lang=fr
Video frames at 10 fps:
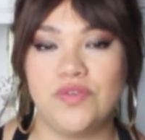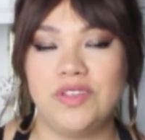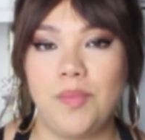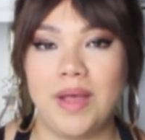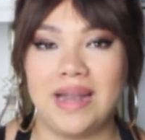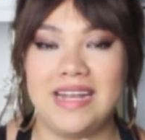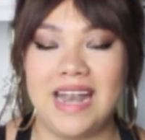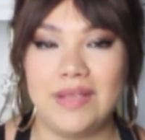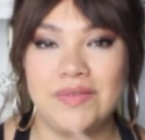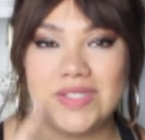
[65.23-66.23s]
Je vais te parler
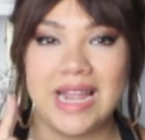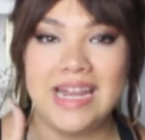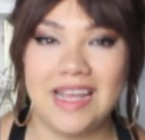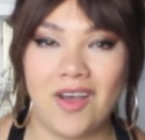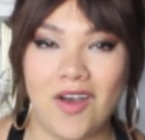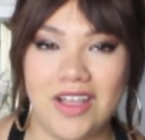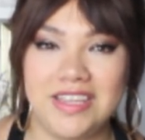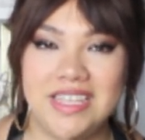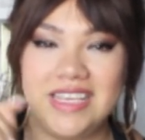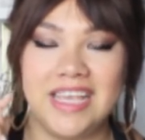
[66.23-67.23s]
lifestyle,
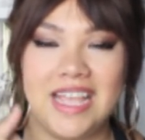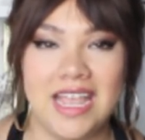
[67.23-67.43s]
running